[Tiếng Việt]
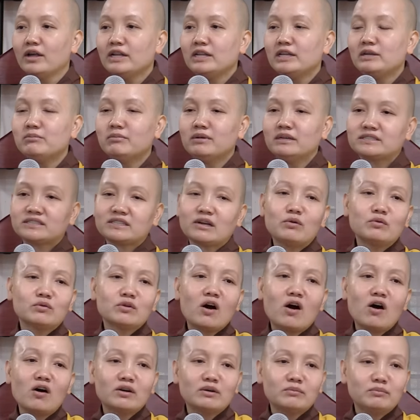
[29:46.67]
Nhưng mà sau
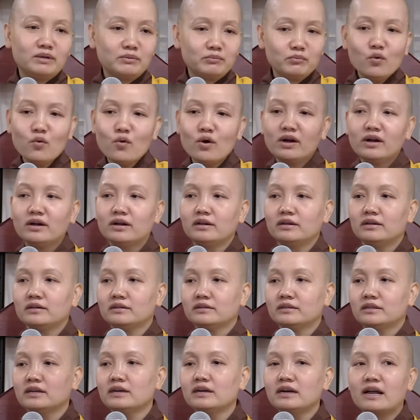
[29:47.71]
đó là mình buông,
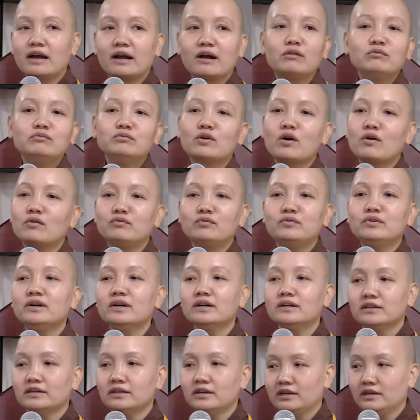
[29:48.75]
tức là không còn
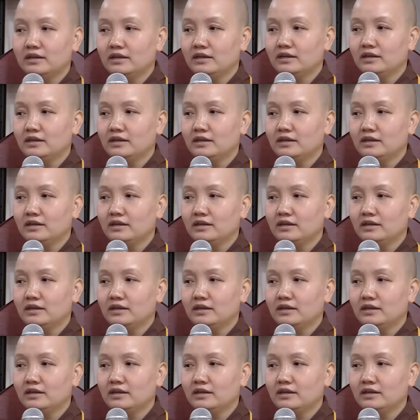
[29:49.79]
vướng nữa.